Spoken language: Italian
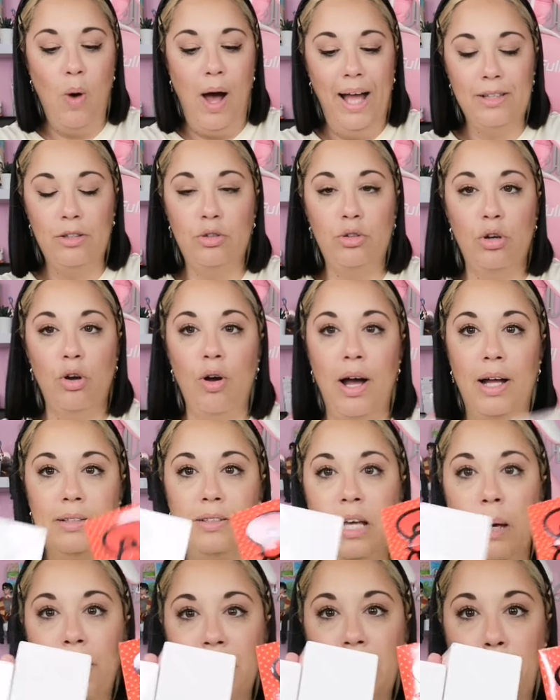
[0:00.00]
quattro,
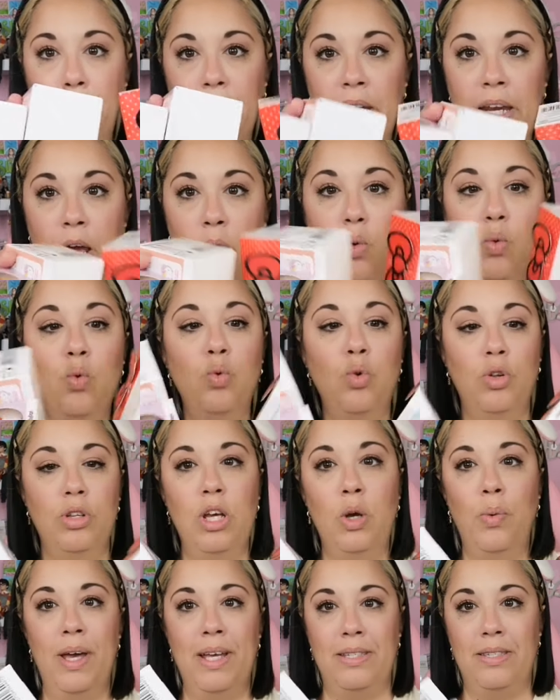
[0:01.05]
andiamo ad aprire uno
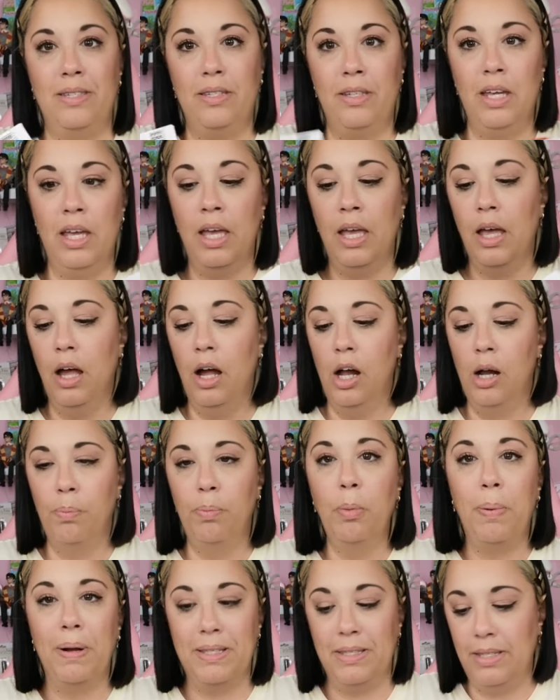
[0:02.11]
di questi uh,
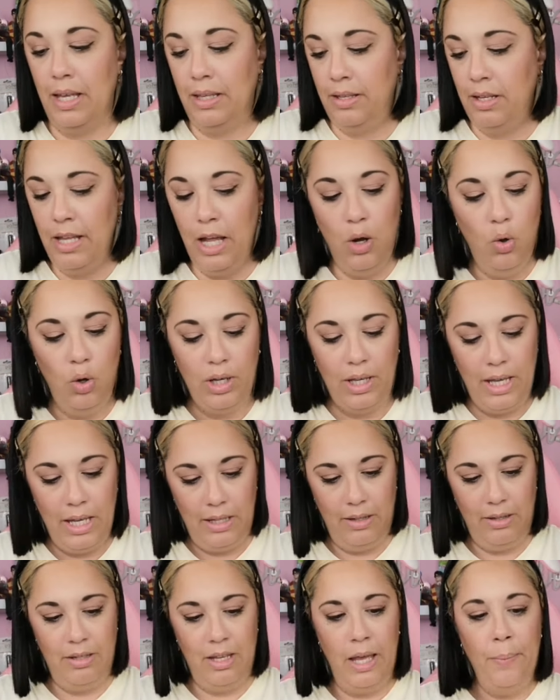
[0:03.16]
pupazzetti di Hello Kitty.